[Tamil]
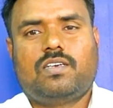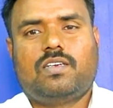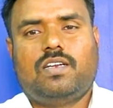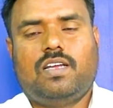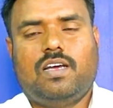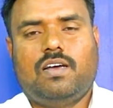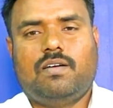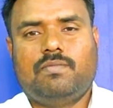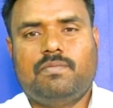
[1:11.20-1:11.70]

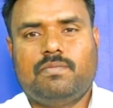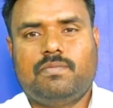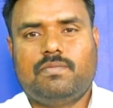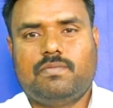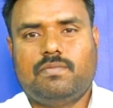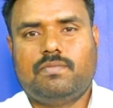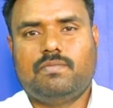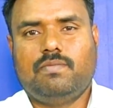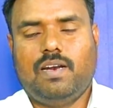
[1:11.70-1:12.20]
நாம்
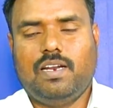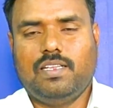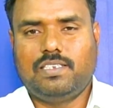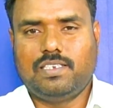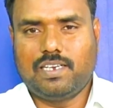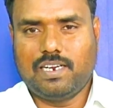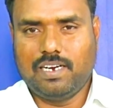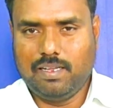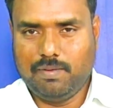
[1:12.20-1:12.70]

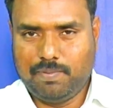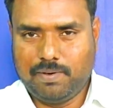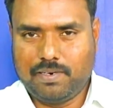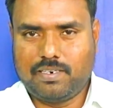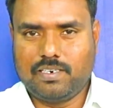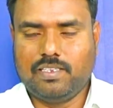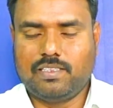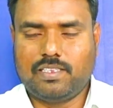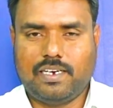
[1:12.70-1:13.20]
மலச்சிக்கலை
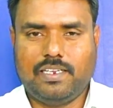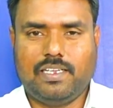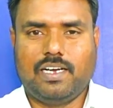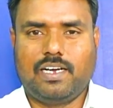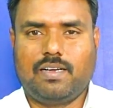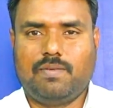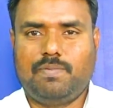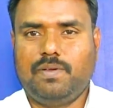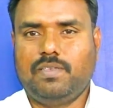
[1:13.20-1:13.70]
பற்றி
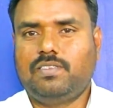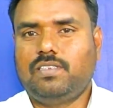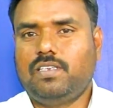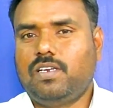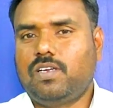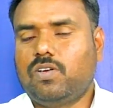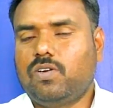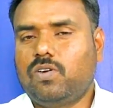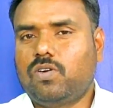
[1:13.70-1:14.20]
தனியாக
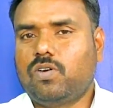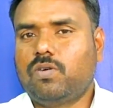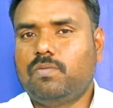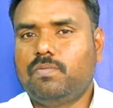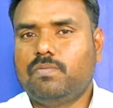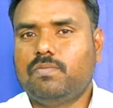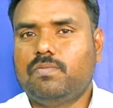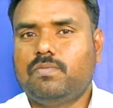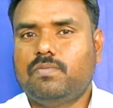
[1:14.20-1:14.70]
பேசியிருக்கின்றோம்
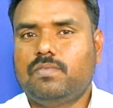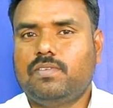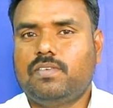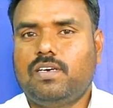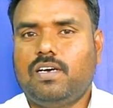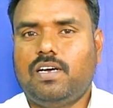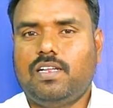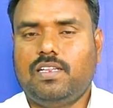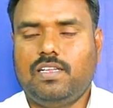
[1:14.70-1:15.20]

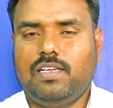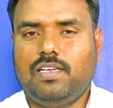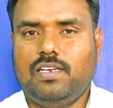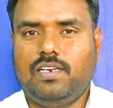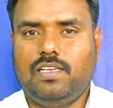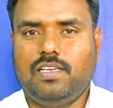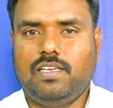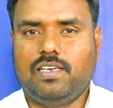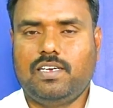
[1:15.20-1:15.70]
அதை
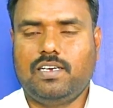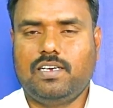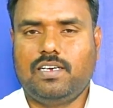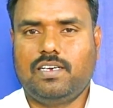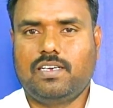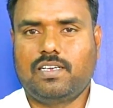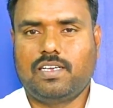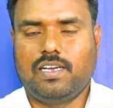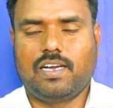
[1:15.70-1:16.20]
நீங்கள்
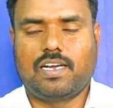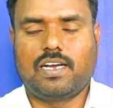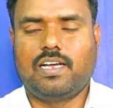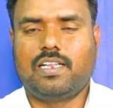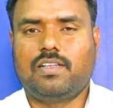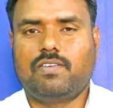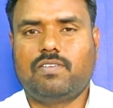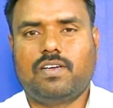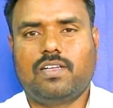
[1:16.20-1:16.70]

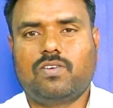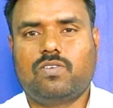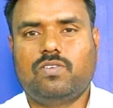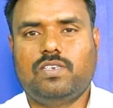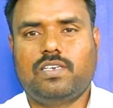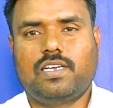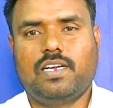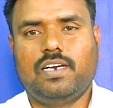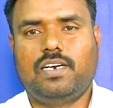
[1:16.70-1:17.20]
கேட்காதவங்க அதை
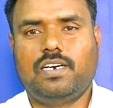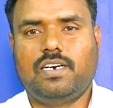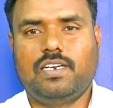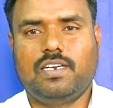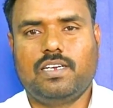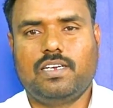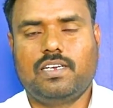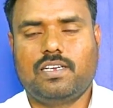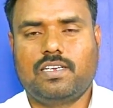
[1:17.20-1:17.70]
கொஞ்சம்
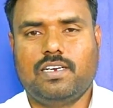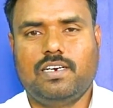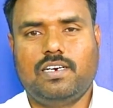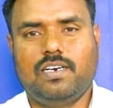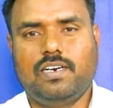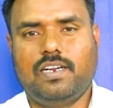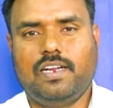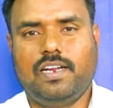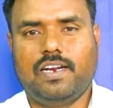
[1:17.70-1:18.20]
கேட்டுக்கிட்டு
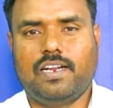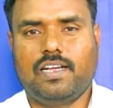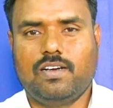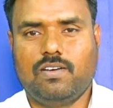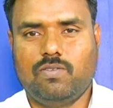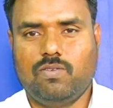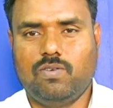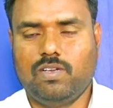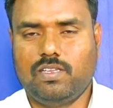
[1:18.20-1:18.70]
கேட்டுக்கிட்டிங்கன்னா
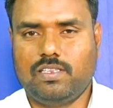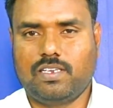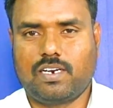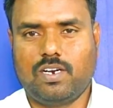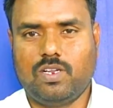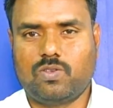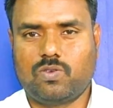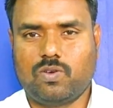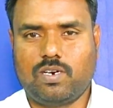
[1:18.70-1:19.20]
உங்களுக்கு இந்த
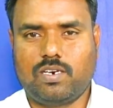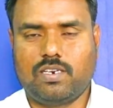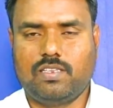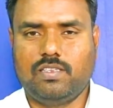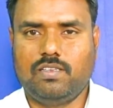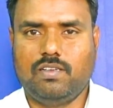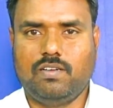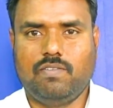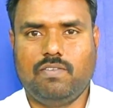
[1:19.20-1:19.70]
இடத்துல
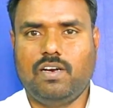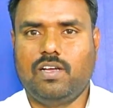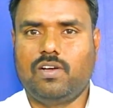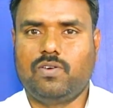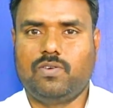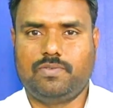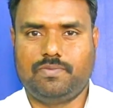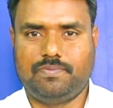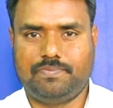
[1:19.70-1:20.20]
சொல்கிறது
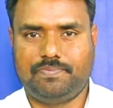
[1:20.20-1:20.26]
விளங்கும்